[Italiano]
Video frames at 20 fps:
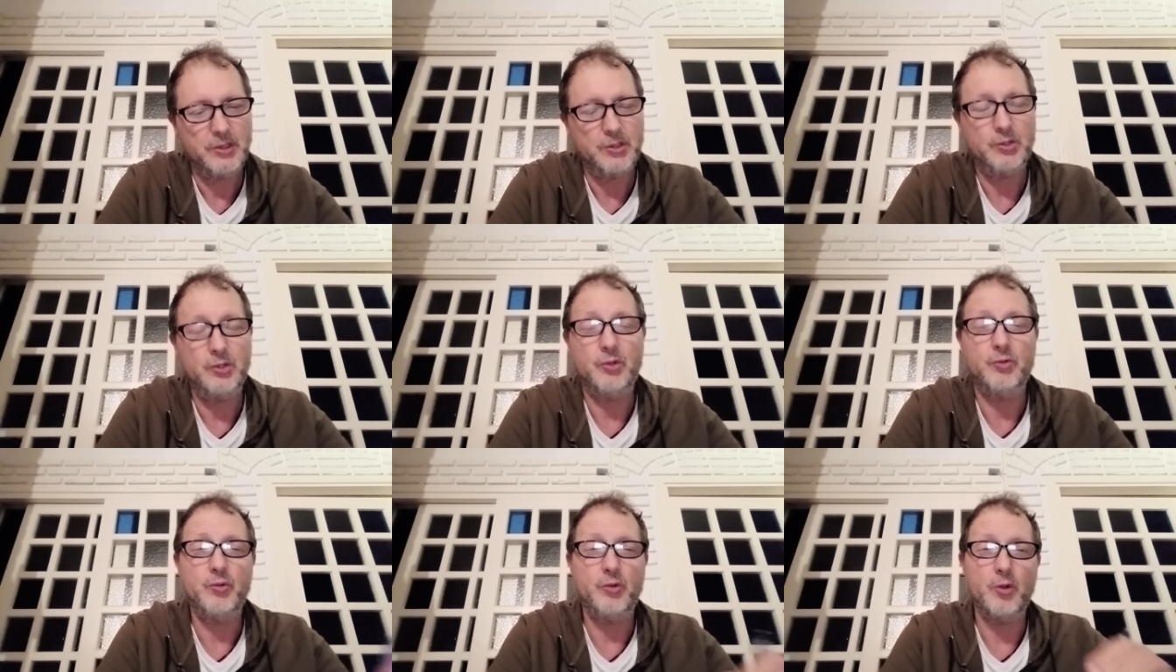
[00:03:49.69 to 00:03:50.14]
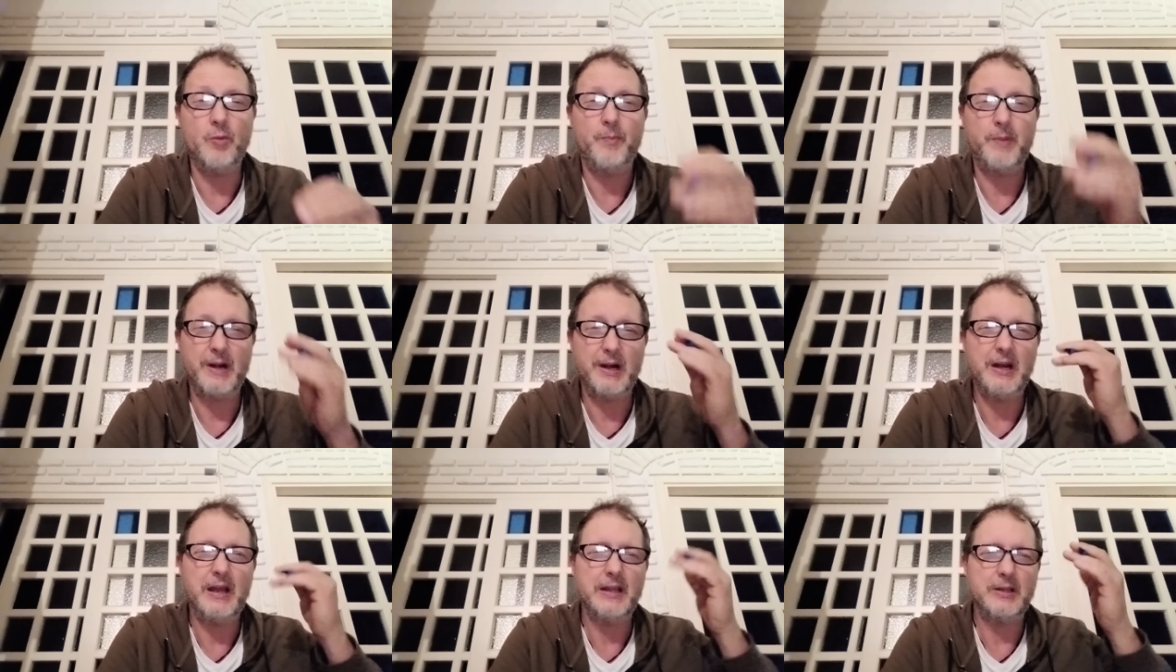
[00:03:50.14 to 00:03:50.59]
di cui ho
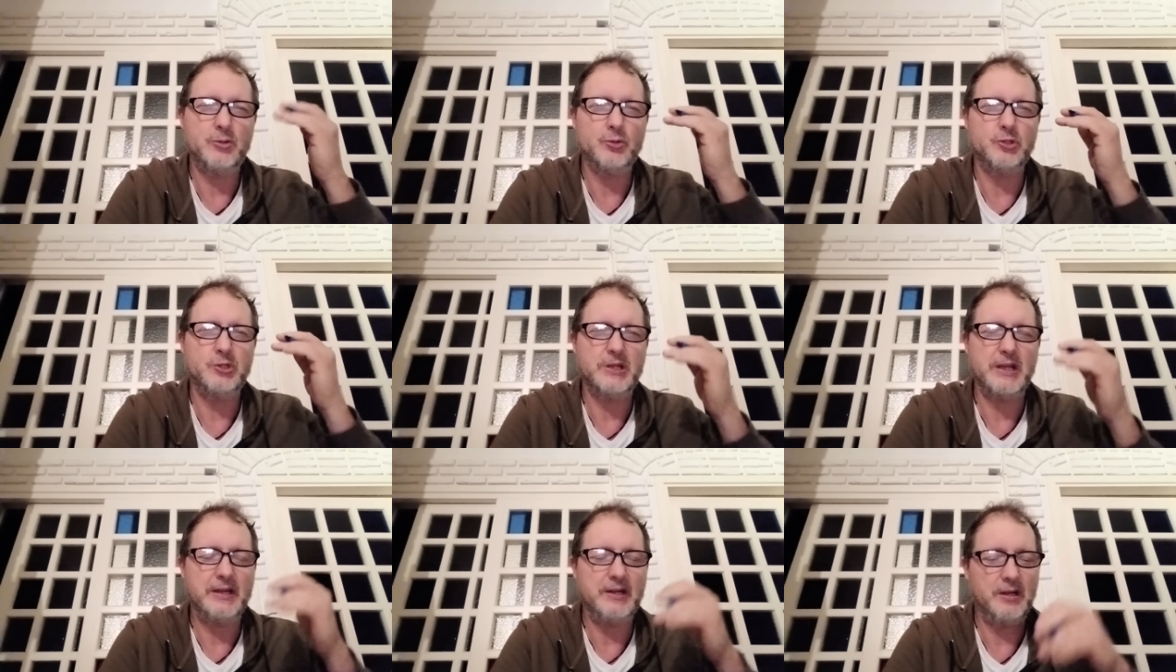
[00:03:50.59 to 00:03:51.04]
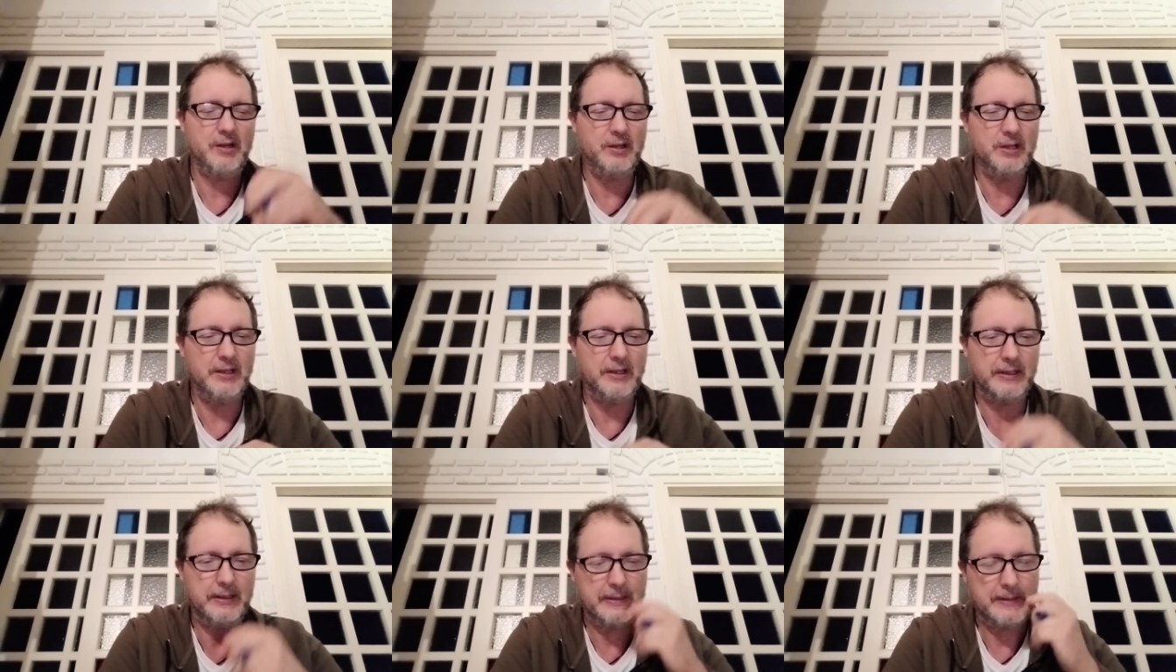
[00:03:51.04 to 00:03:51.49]
parlato già
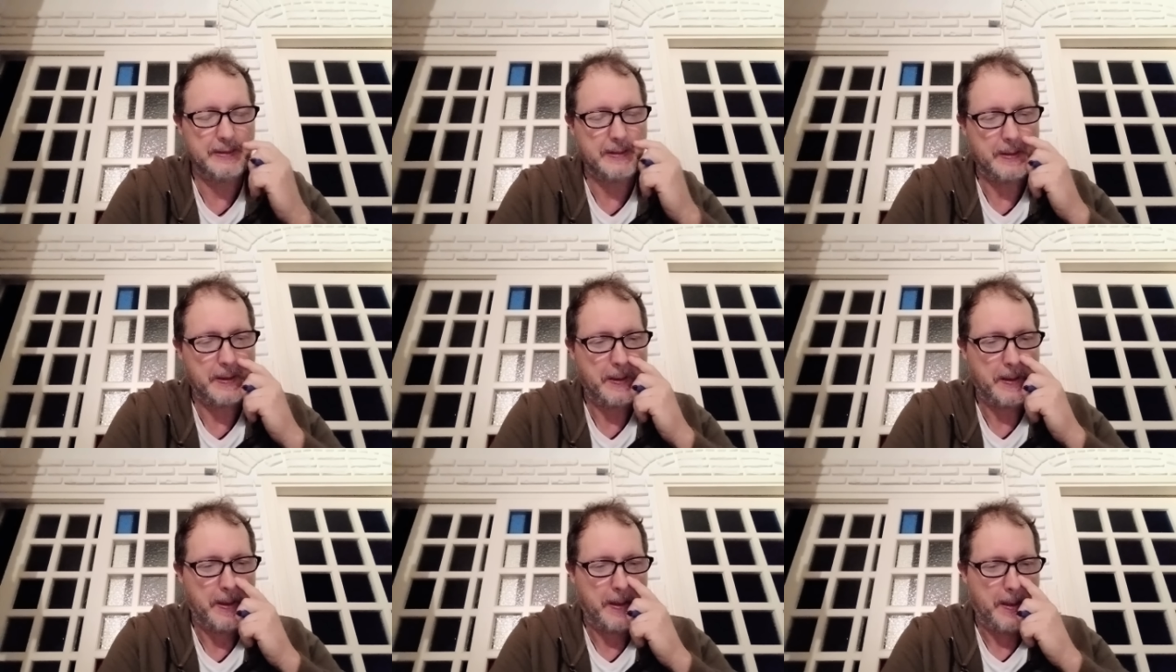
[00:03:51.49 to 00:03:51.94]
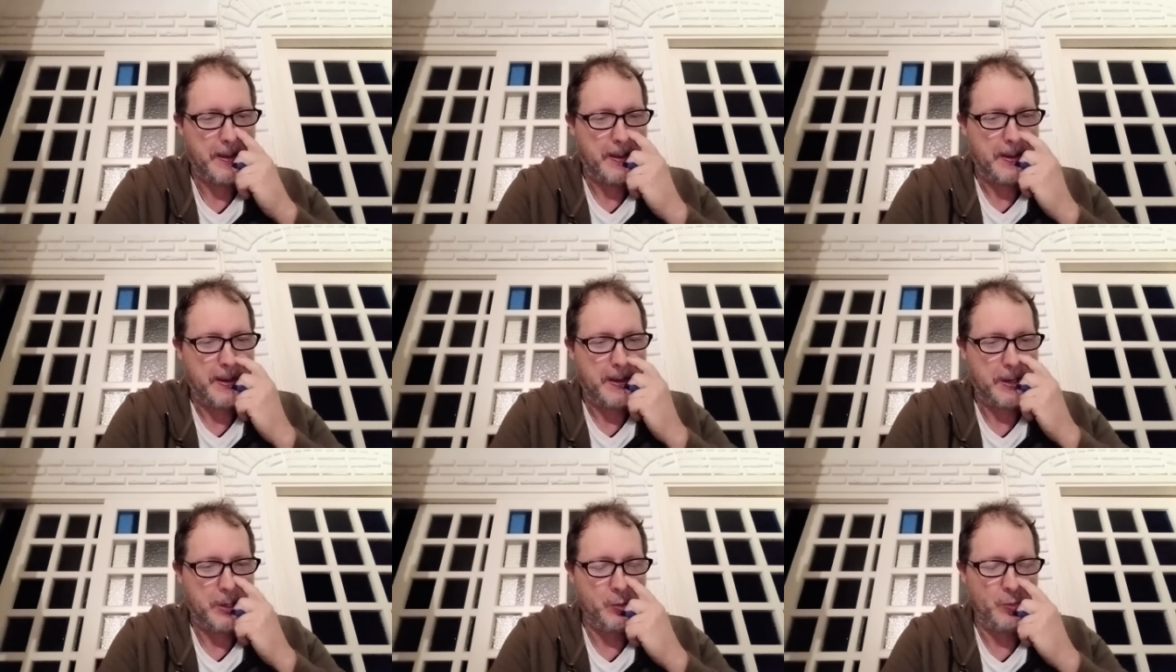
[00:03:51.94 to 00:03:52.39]
nel,
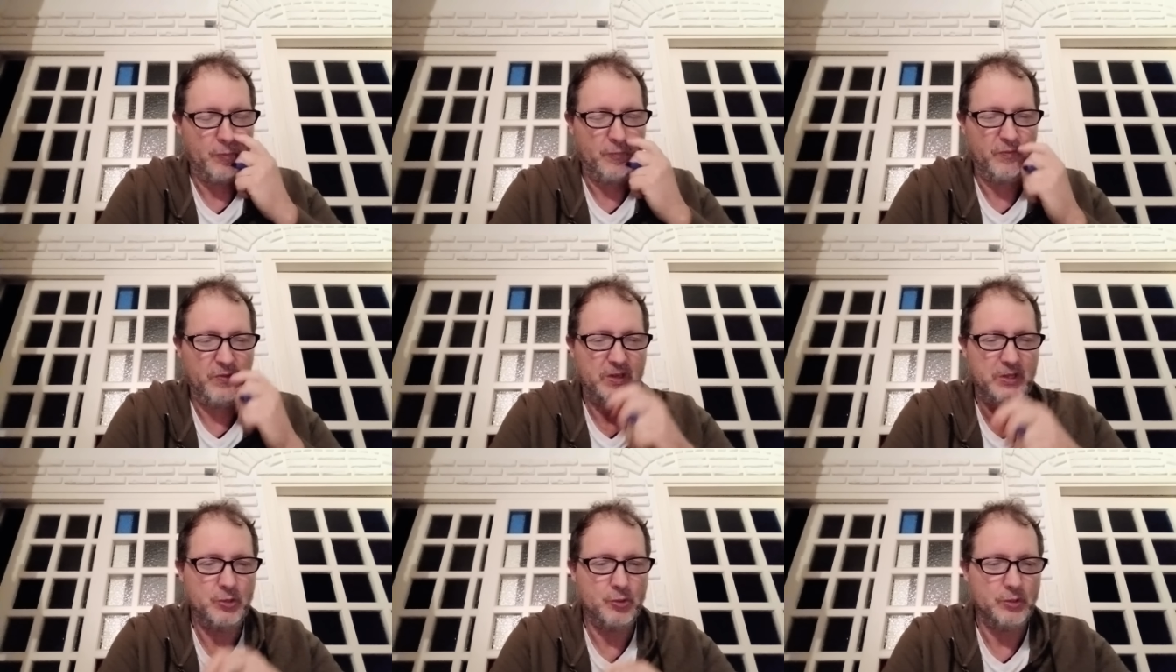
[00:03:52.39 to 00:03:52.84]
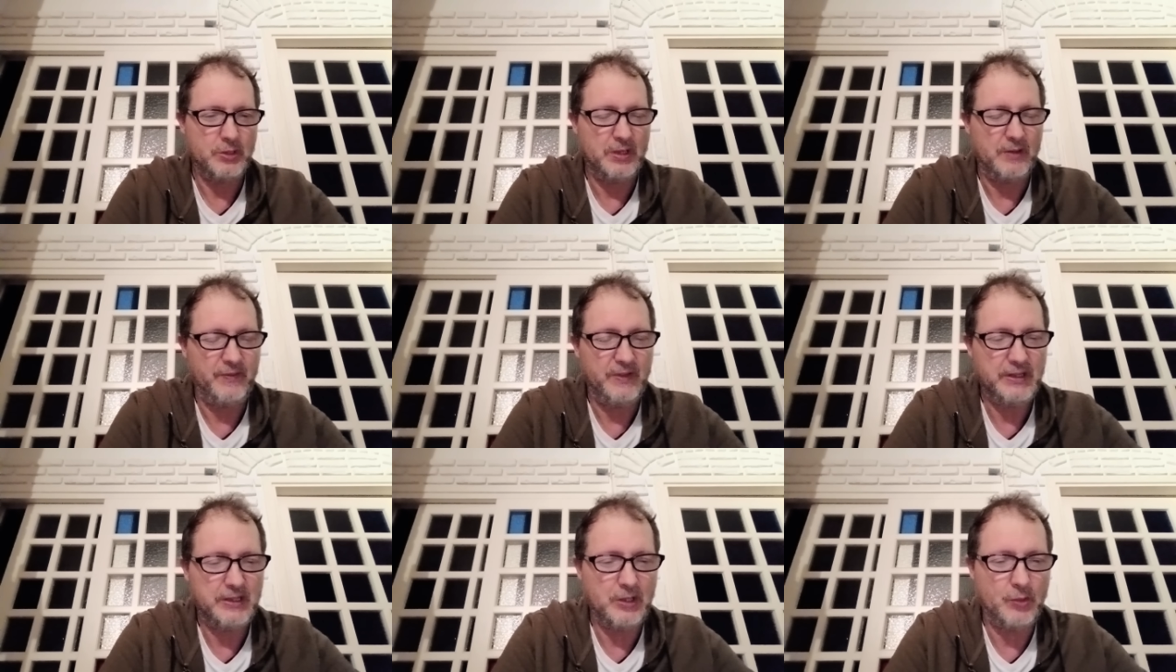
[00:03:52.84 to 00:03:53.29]
in un video
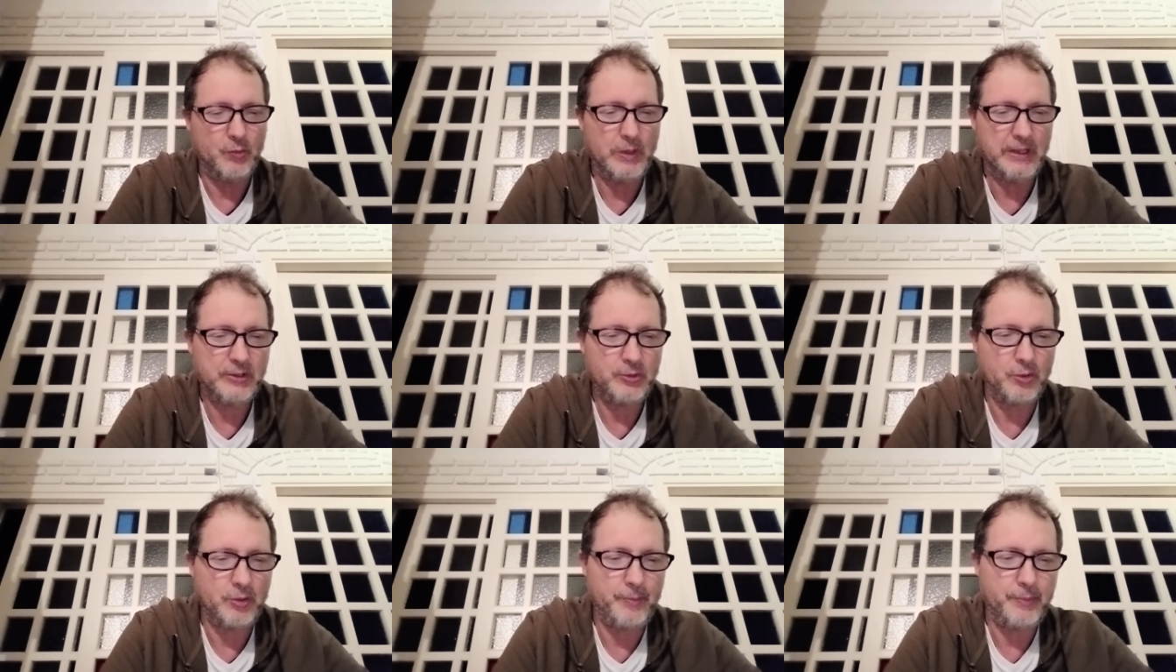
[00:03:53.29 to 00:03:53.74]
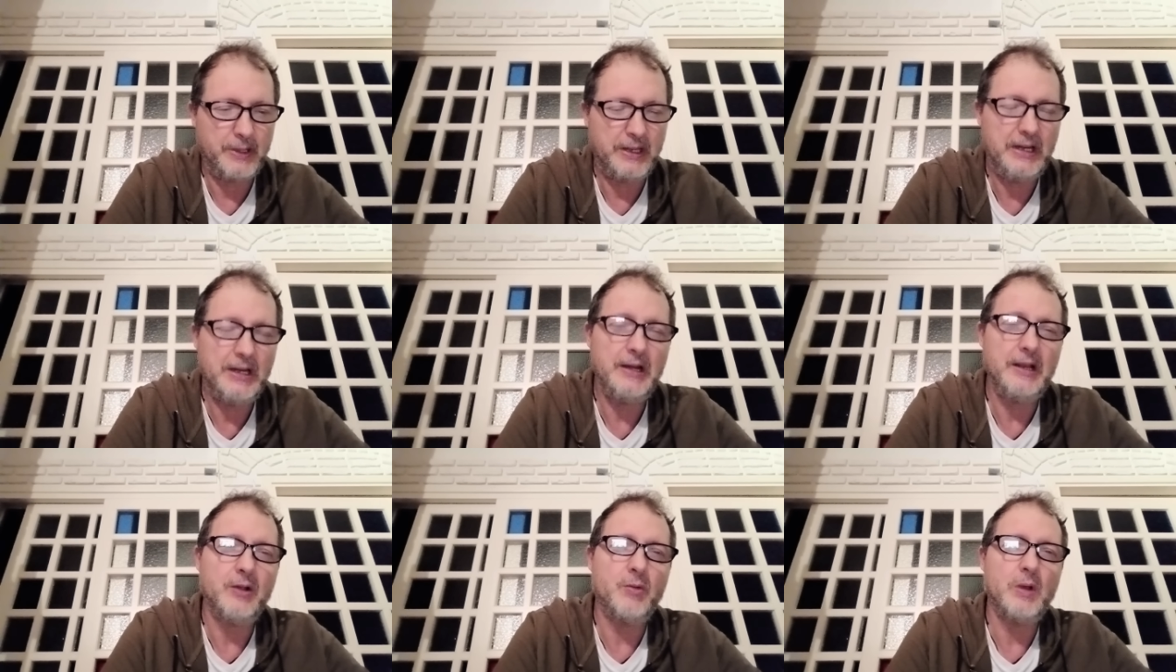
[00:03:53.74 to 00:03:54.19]
del 24
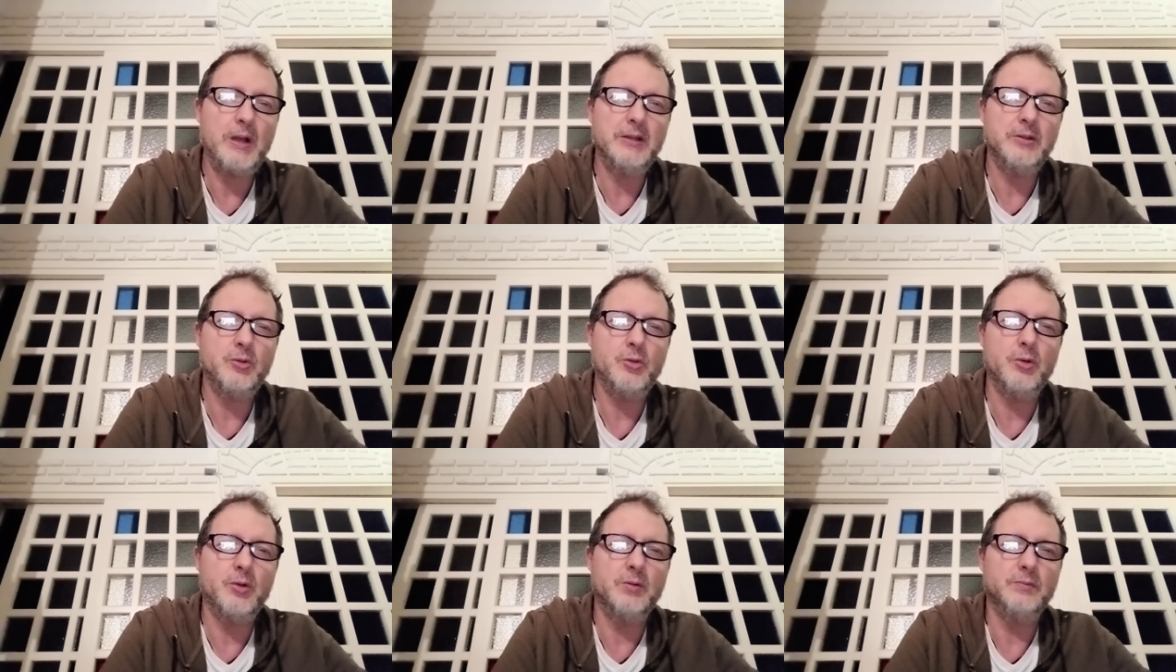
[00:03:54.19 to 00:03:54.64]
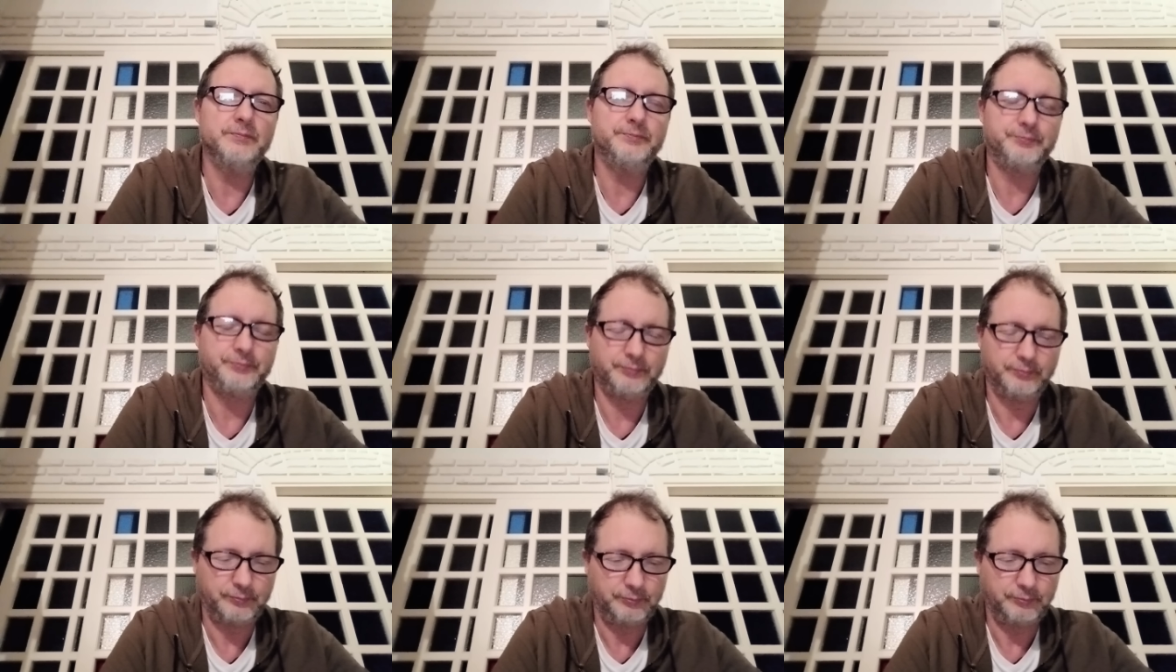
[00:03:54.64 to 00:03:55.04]
aprile quando